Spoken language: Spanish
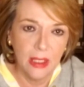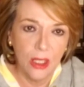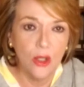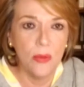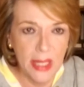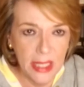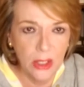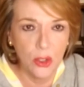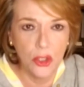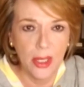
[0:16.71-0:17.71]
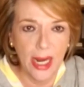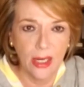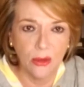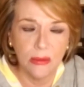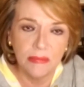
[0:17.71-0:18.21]
Los médicos
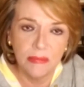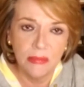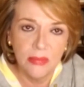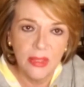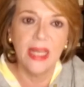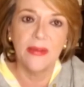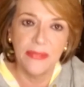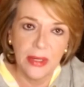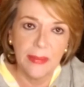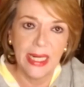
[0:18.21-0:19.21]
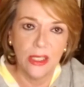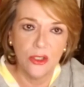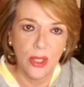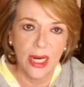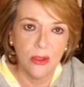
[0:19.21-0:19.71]
lloraron, las enfermeras
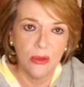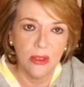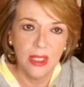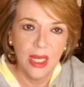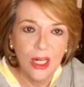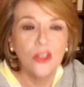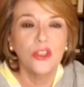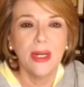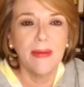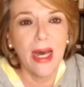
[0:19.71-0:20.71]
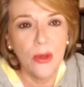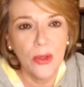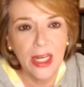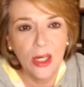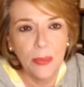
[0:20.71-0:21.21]
lloraron, los
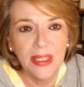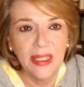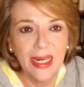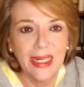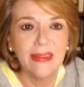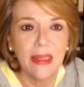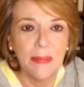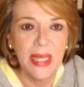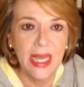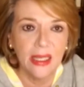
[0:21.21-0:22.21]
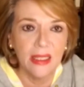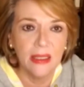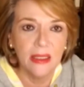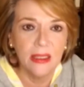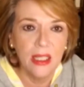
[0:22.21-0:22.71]
trabajadores del hospital también.
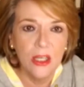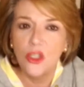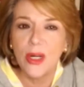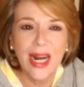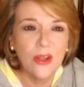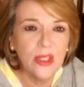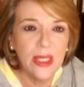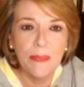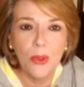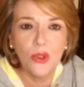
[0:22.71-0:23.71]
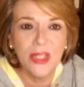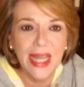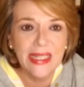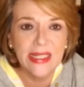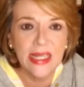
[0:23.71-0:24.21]
Lloraron de
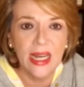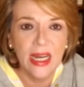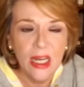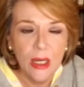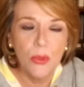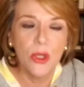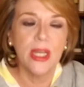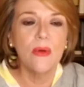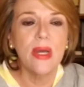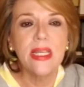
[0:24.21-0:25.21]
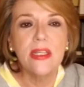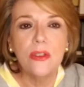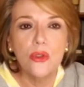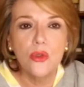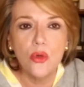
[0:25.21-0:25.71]
impotencia porque no hay
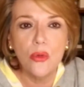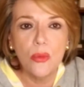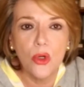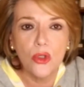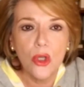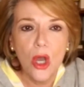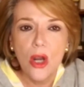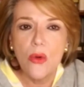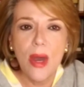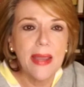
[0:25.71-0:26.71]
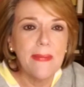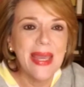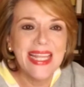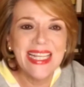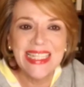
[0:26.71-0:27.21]
insumos, no hay
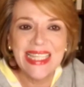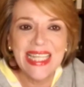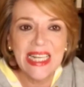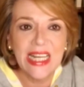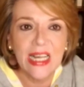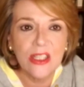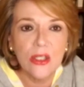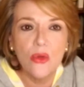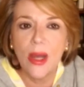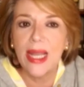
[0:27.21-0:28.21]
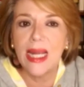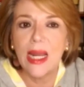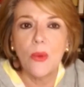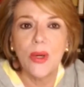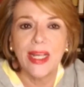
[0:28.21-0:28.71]
medicinas, no hay
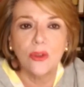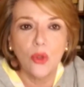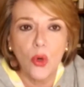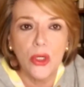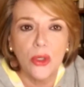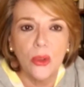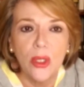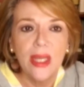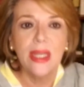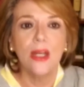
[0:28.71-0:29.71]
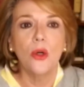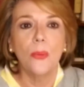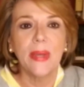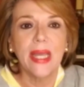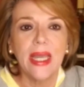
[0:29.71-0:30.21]
laboratorio y los
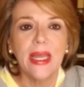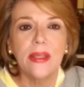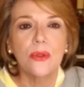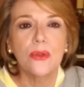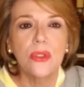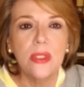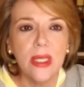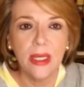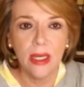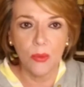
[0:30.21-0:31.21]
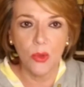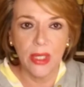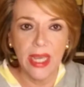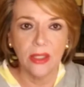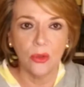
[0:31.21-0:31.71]
pequeños siguen
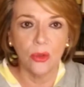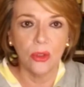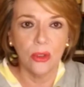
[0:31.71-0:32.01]
muriendo